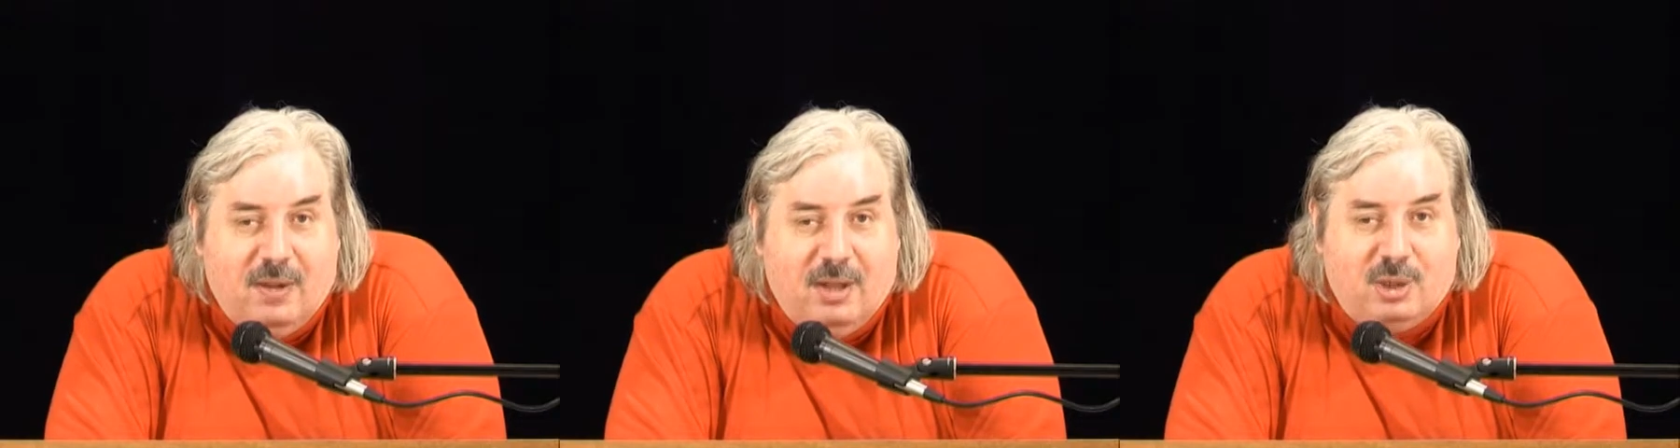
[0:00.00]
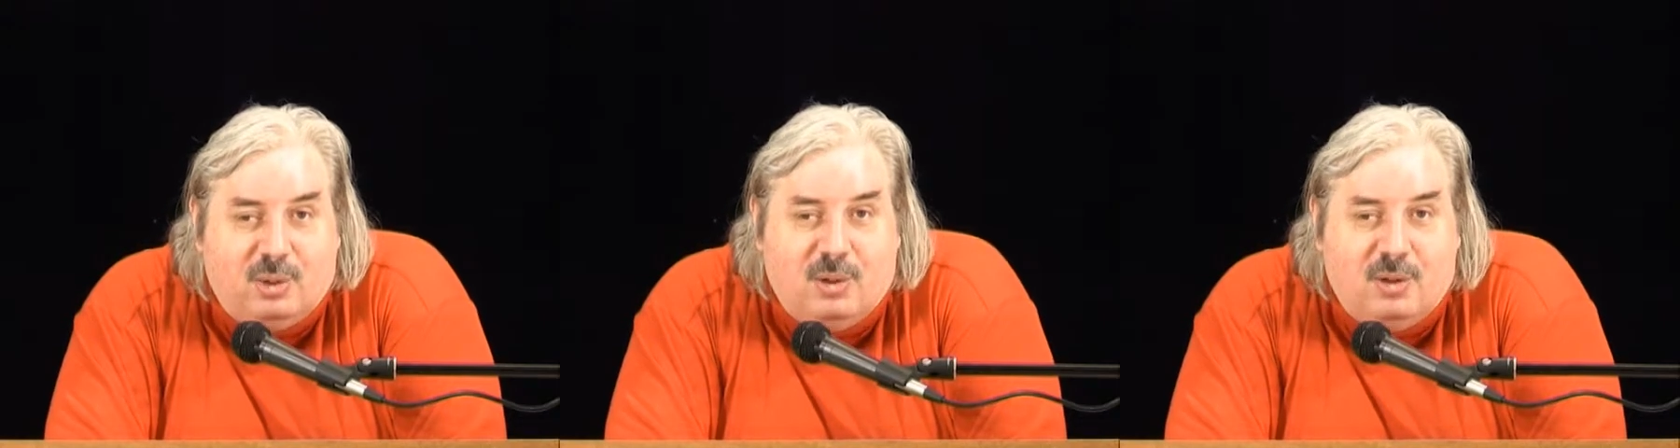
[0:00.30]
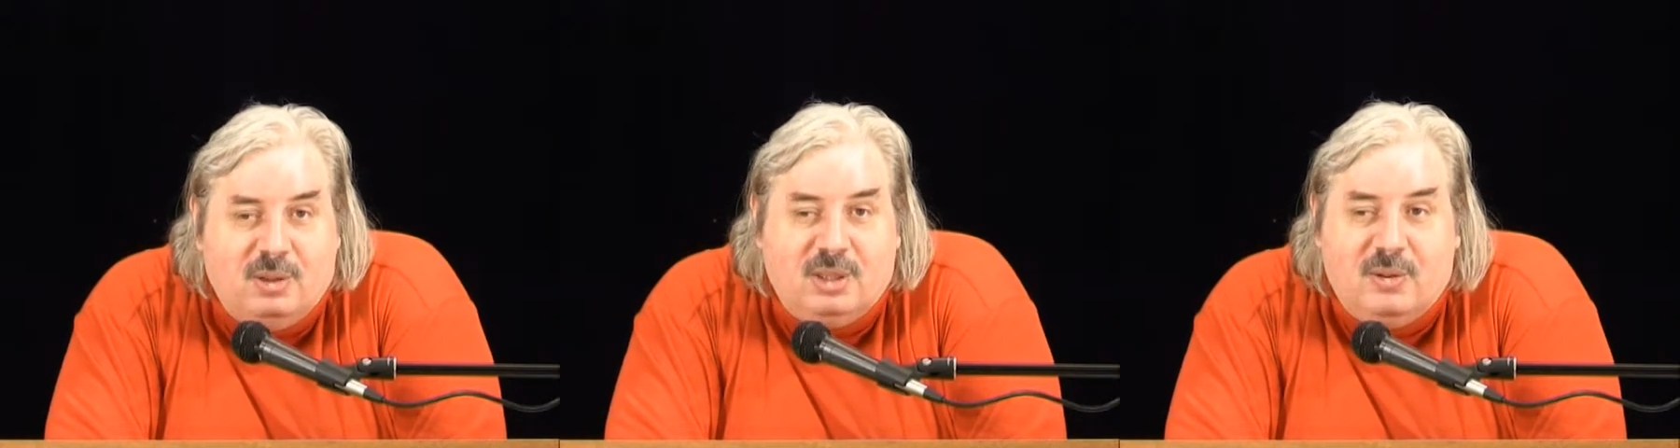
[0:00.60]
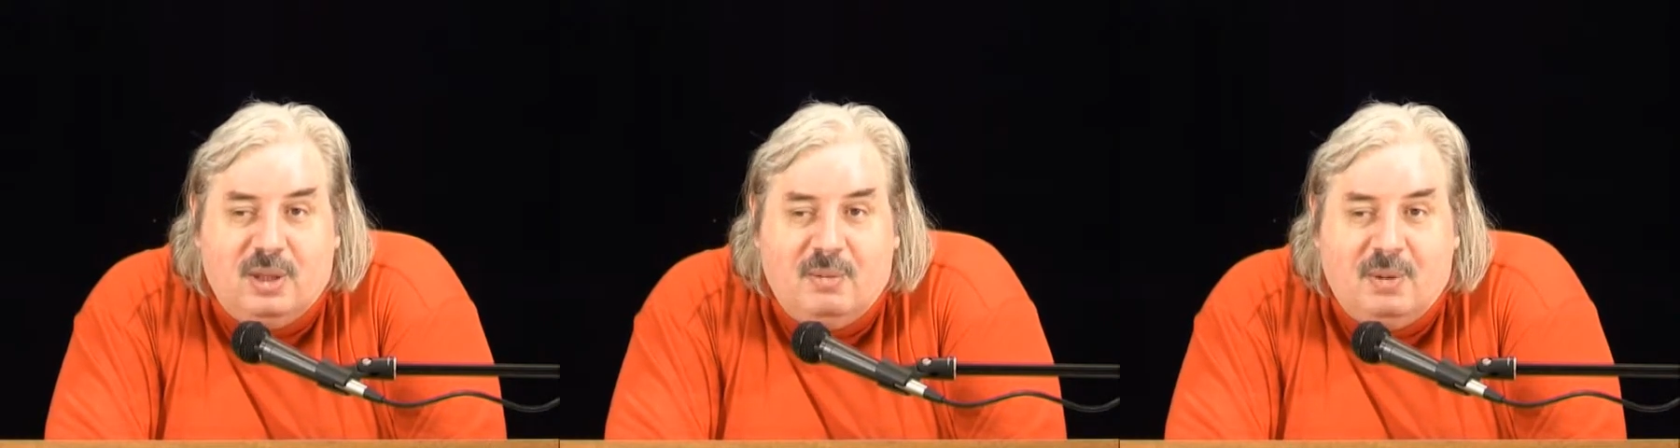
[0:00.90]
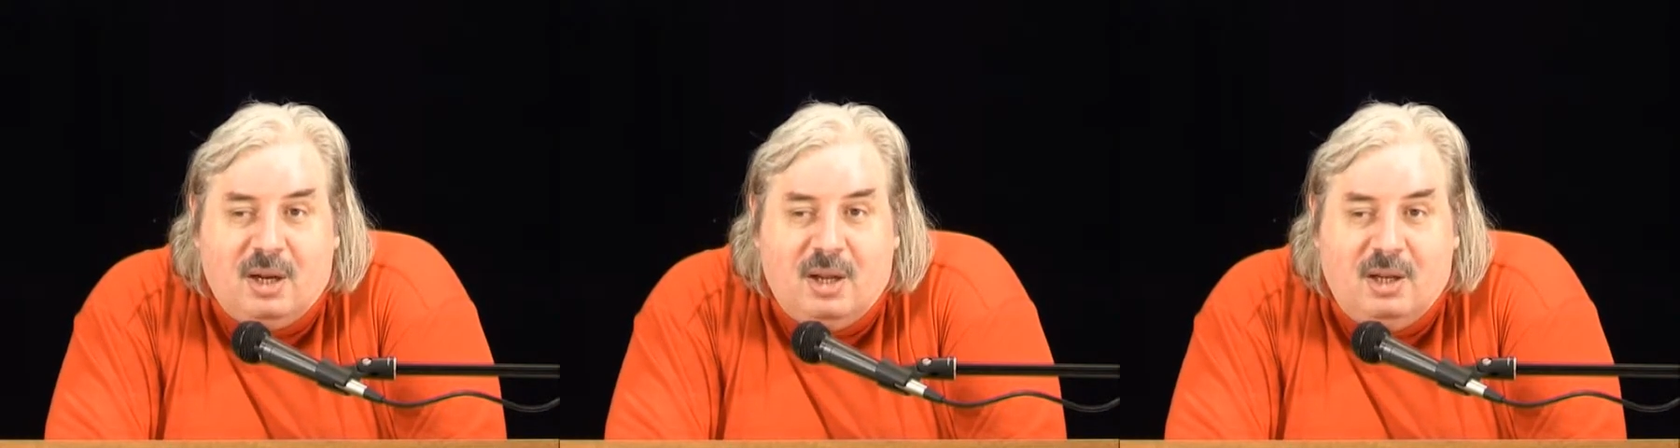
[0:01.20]
и что действительно
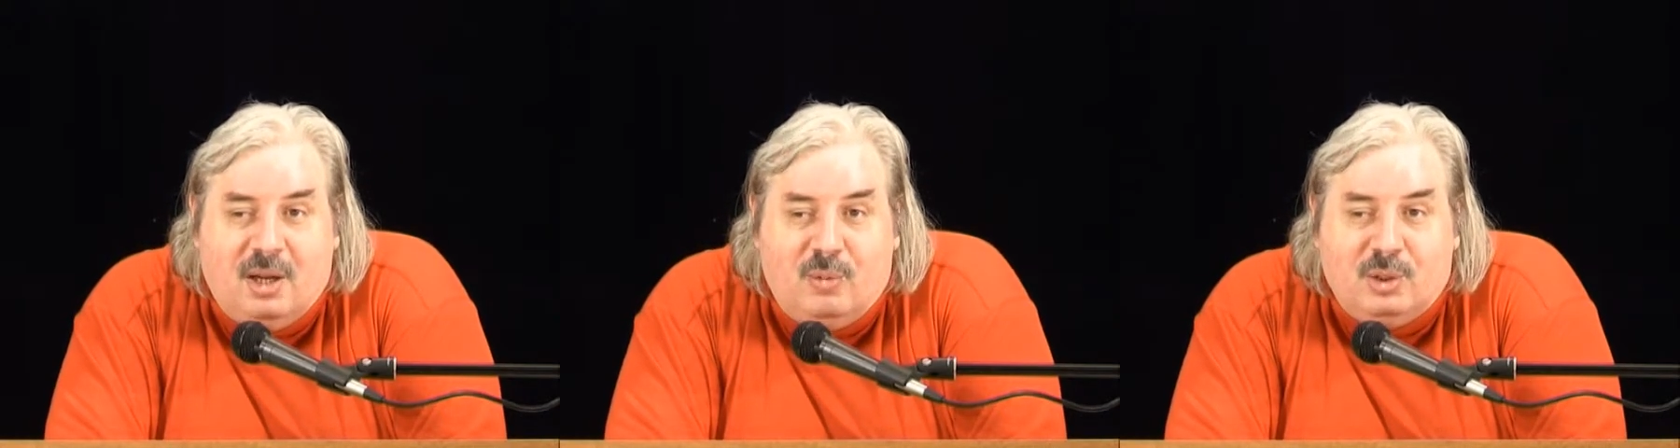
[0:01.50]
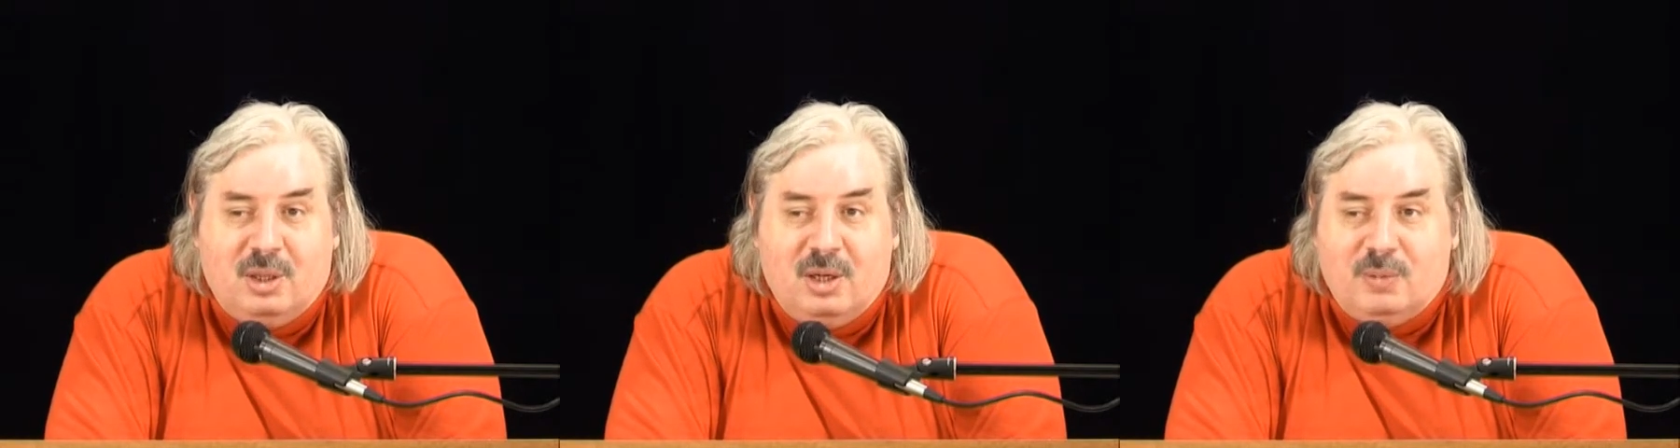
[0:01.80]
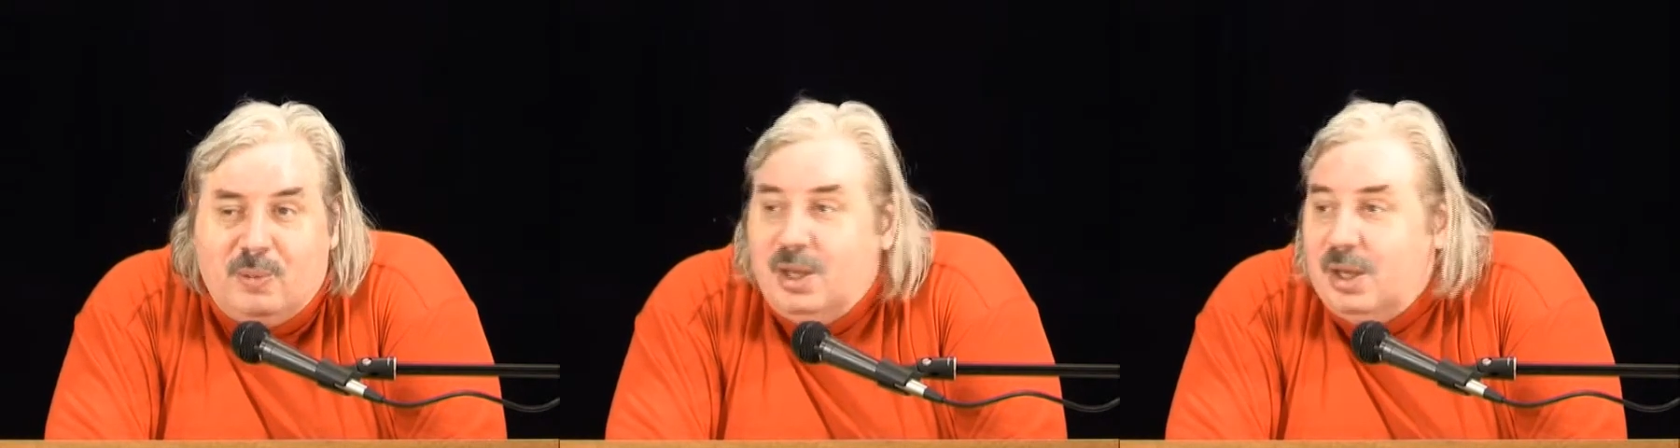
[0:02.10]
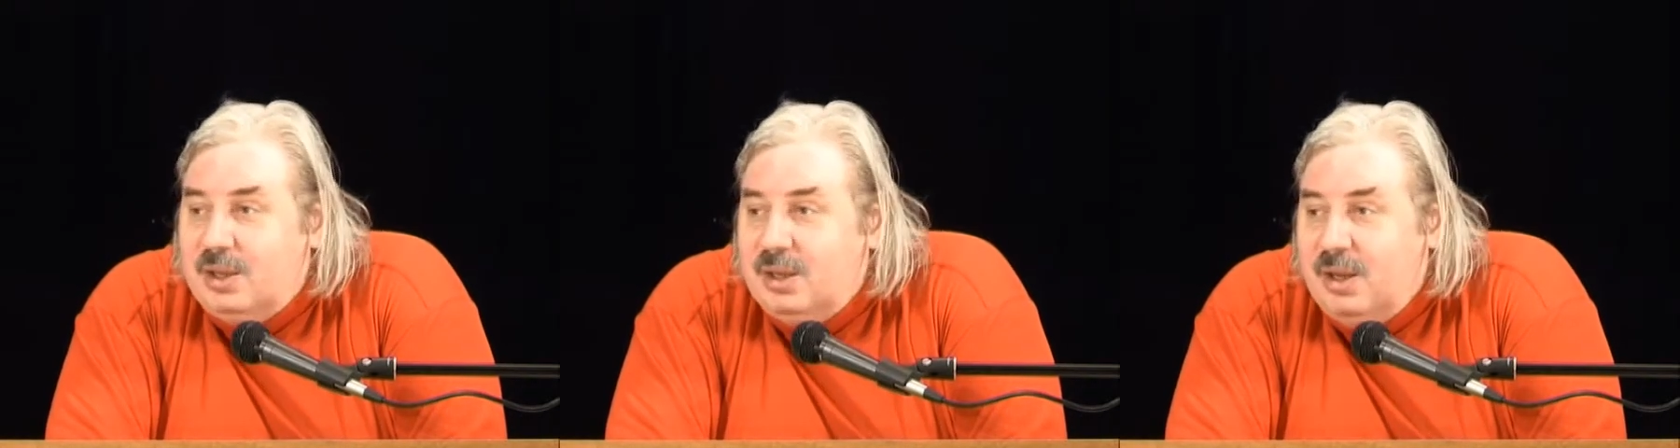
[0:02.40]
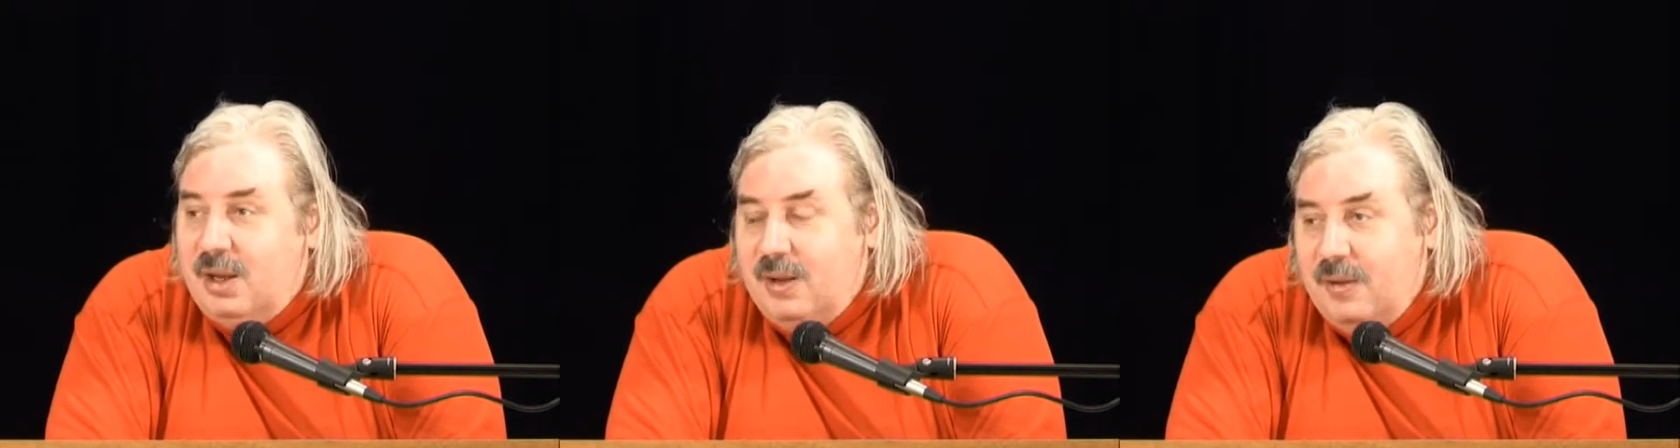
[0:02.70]
органика может распадаться
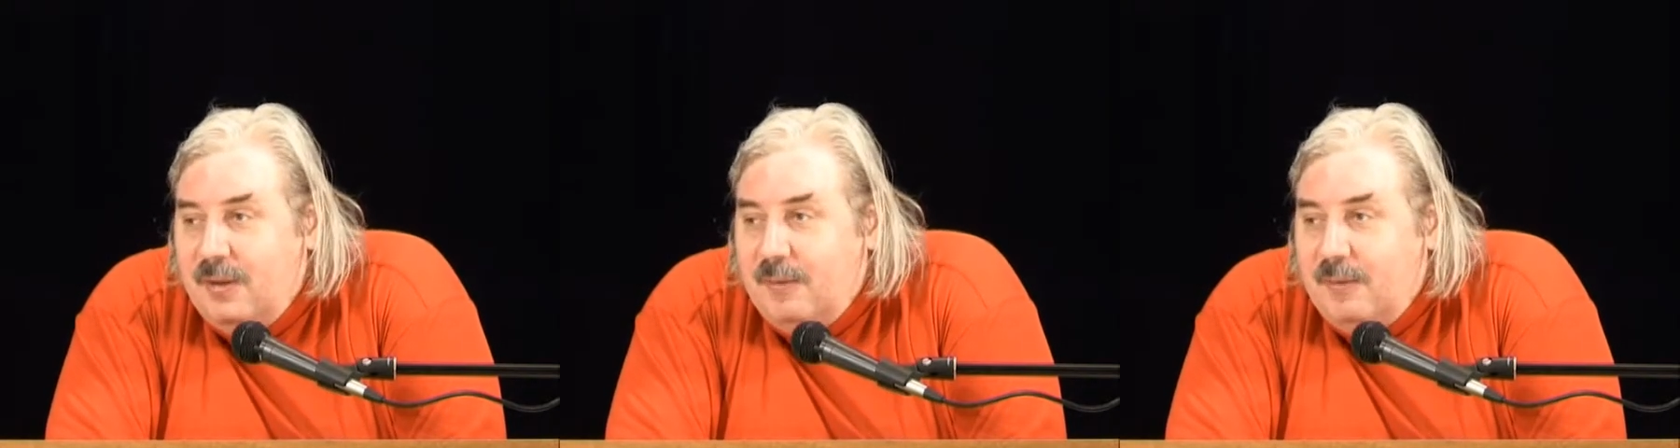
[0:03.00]
на